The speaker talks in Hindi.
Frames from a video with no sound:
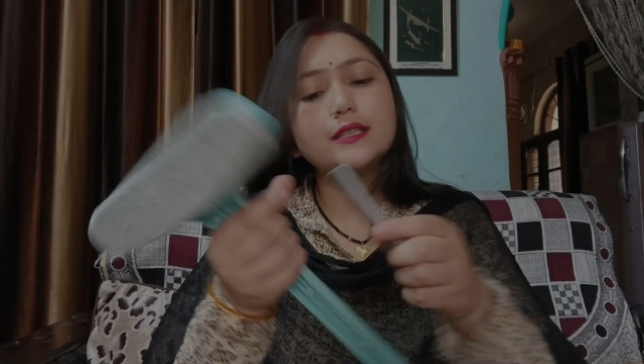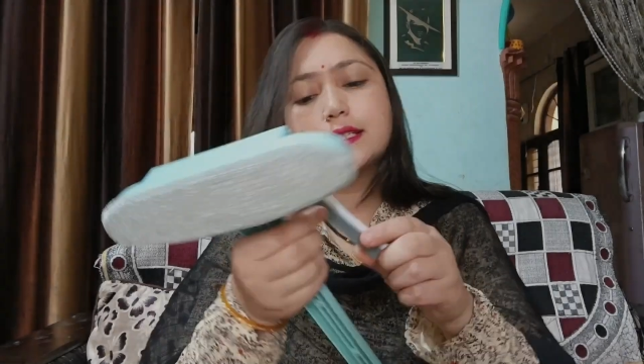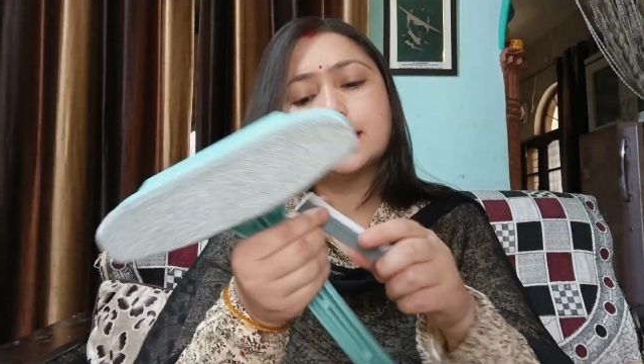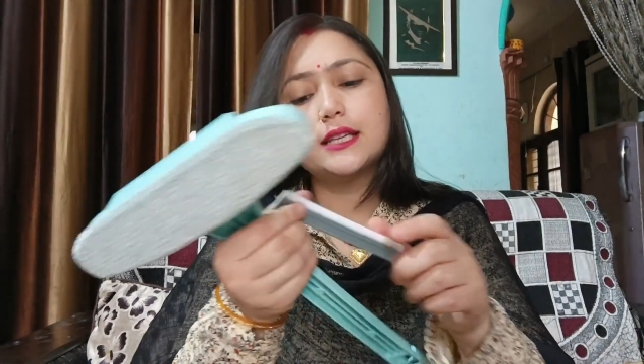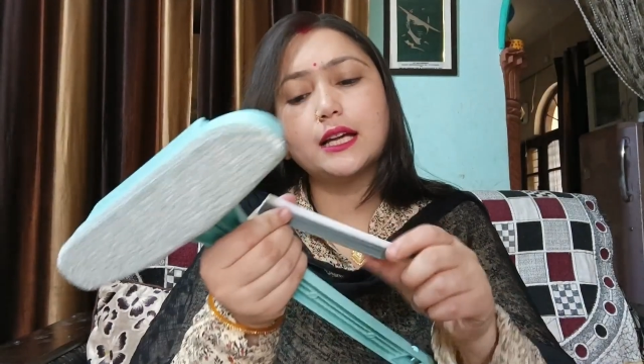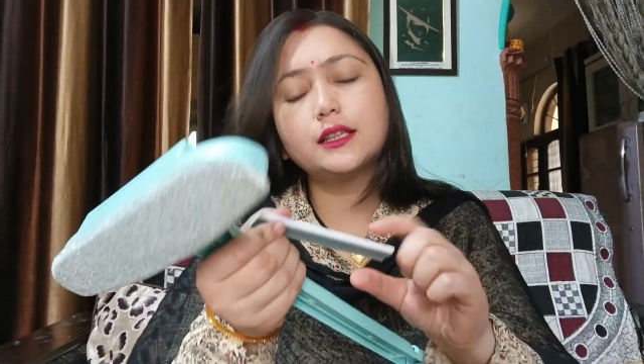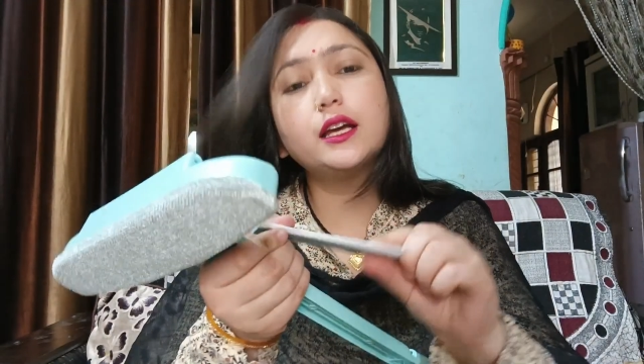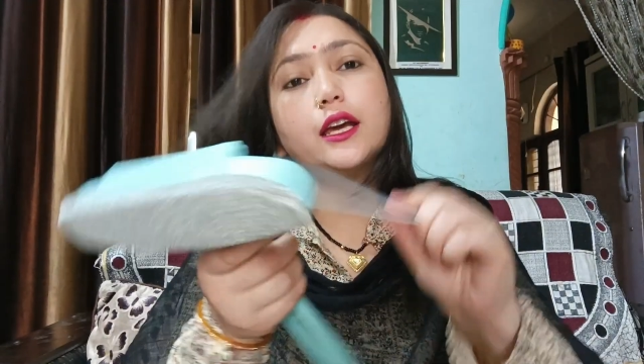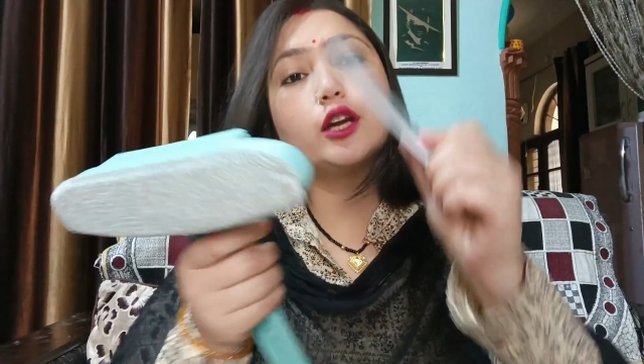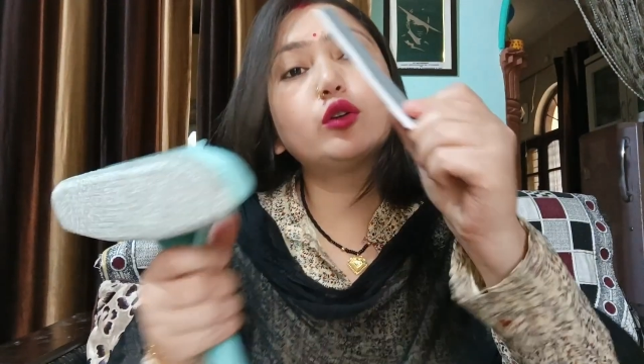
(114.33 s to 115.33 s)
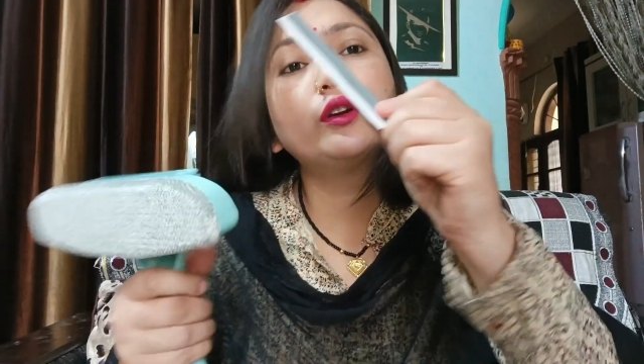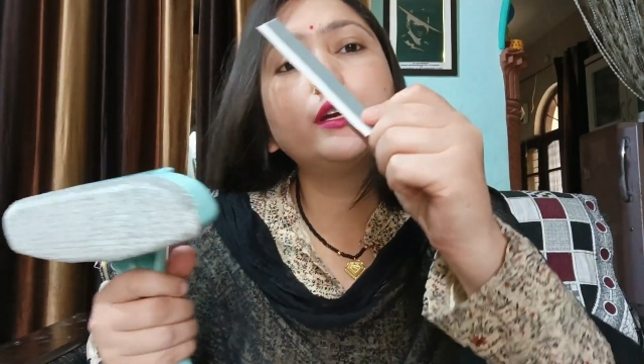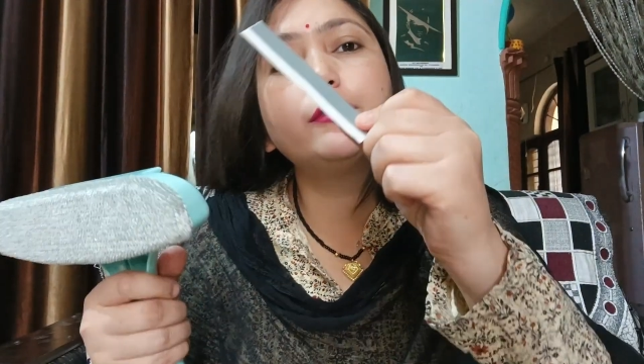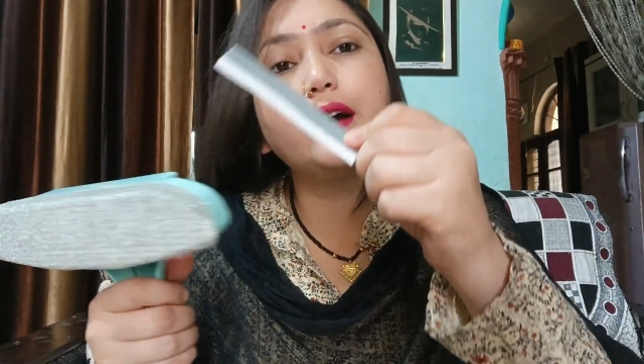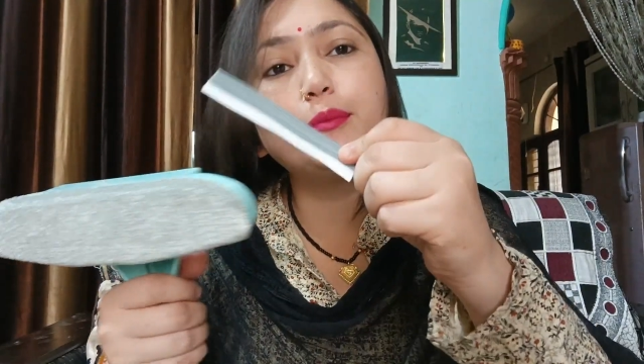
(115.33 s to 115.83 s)
इसके साथ ना एक और
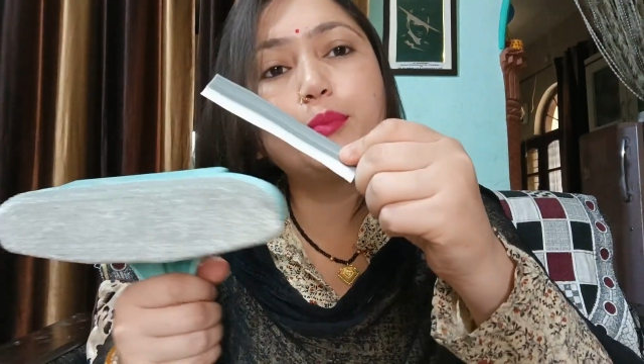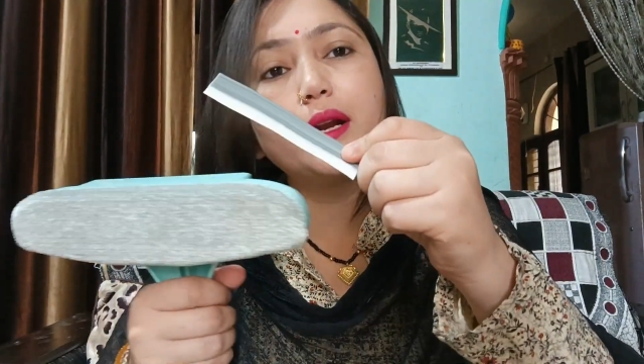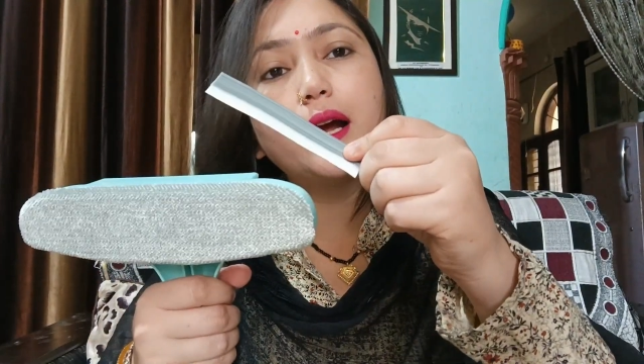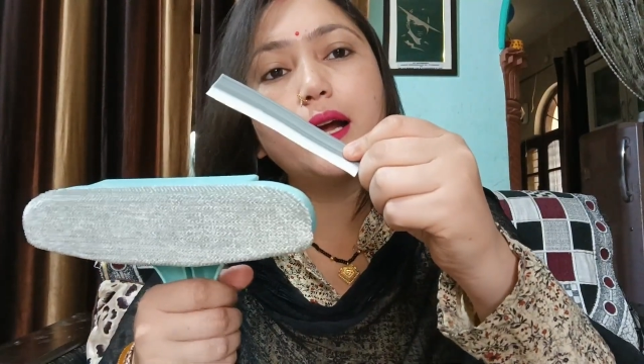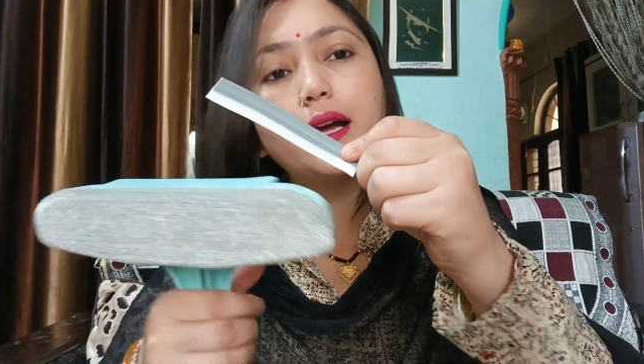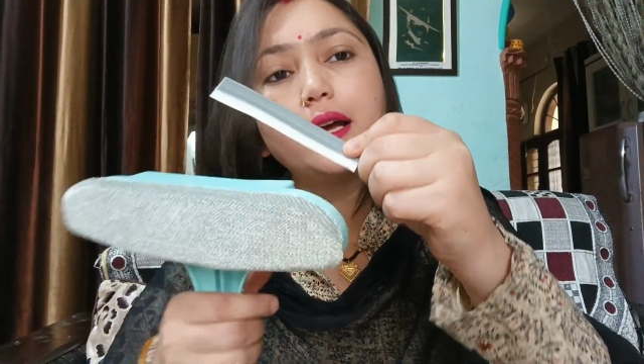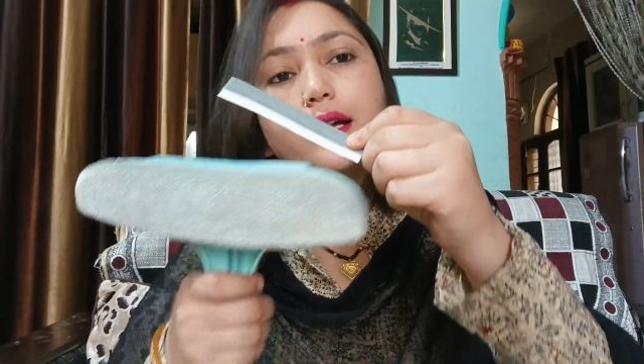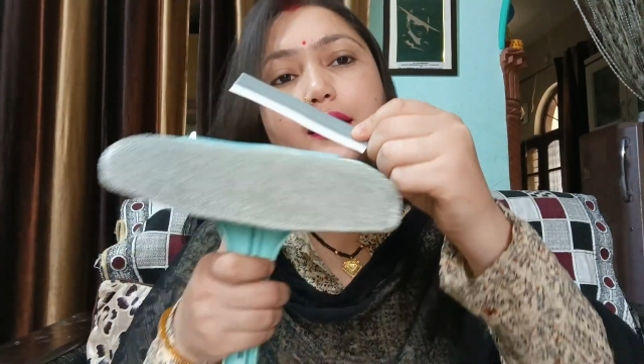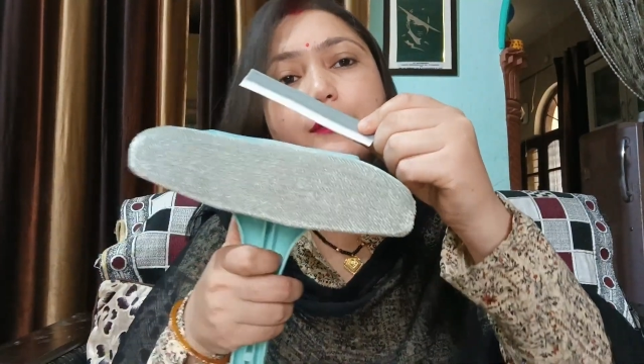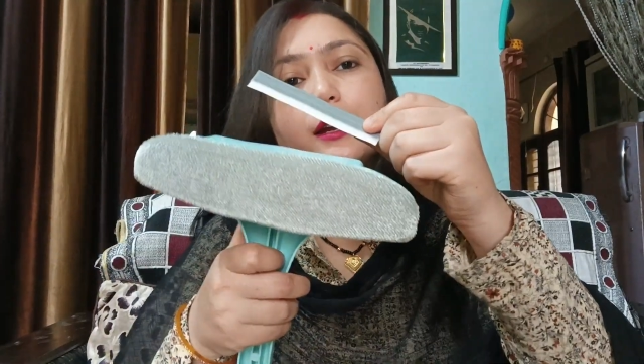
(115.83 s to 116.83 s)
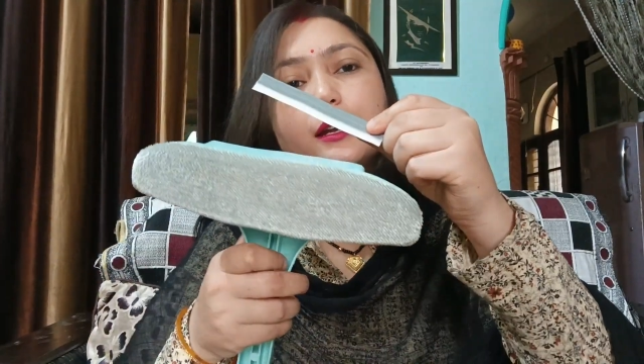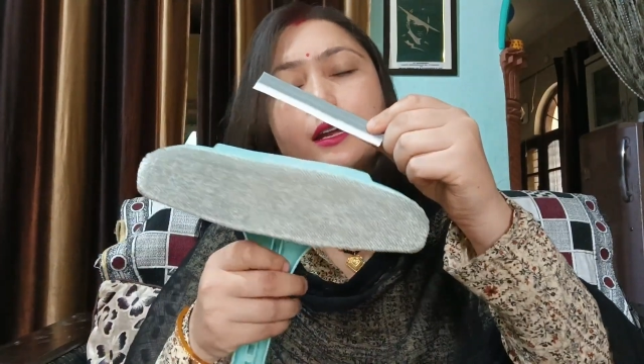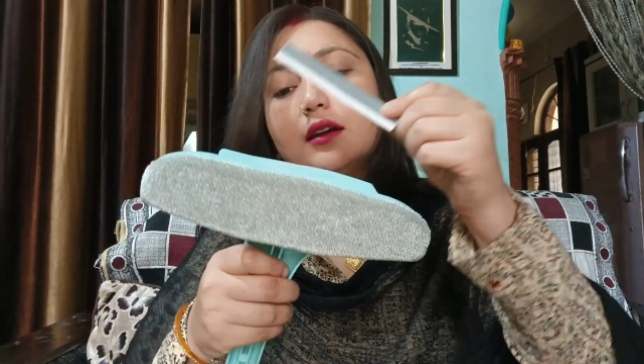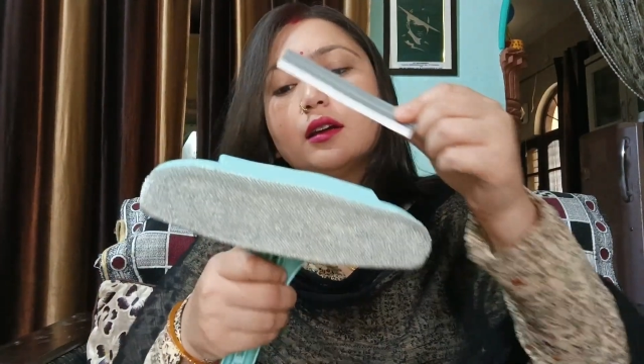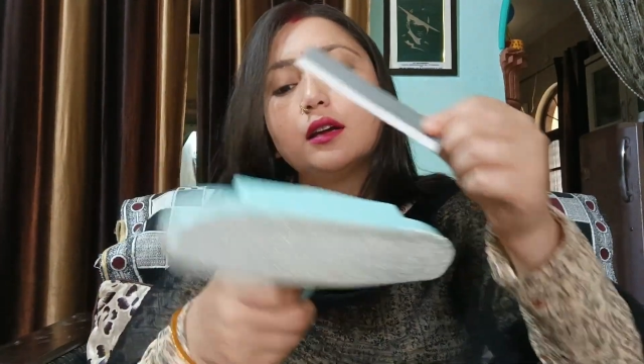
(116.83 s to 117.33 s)
ये वाइपर आया है ये वाला ना